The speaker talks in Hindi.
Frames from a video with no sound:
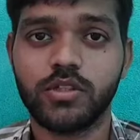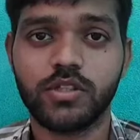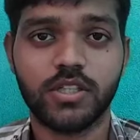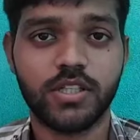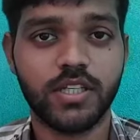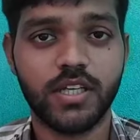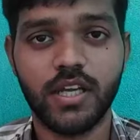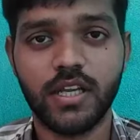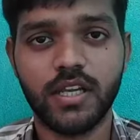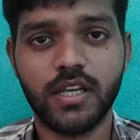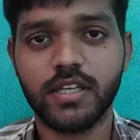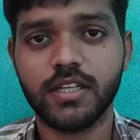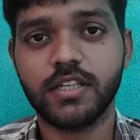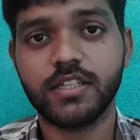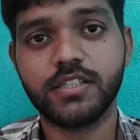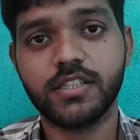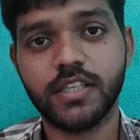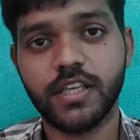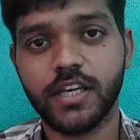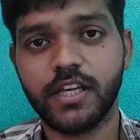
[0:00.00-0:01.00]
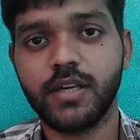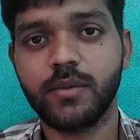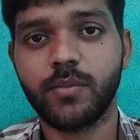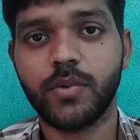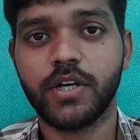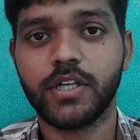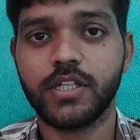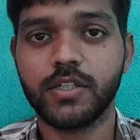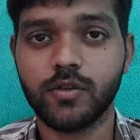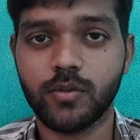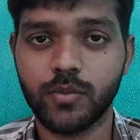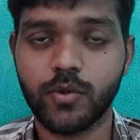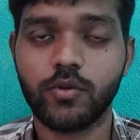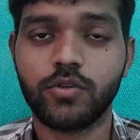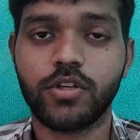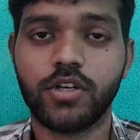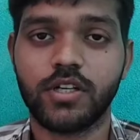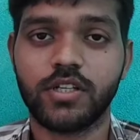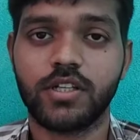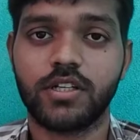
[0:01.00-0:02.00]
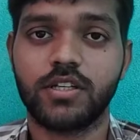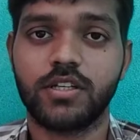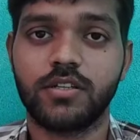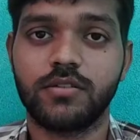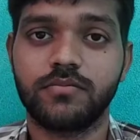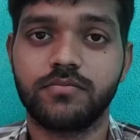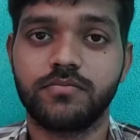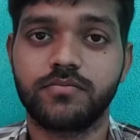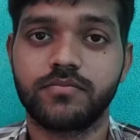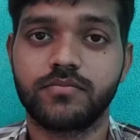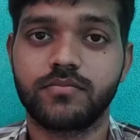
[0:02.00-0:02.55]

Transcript: बोलते थे ये नहीं किसी एक ही पार्टी को विरोध करता था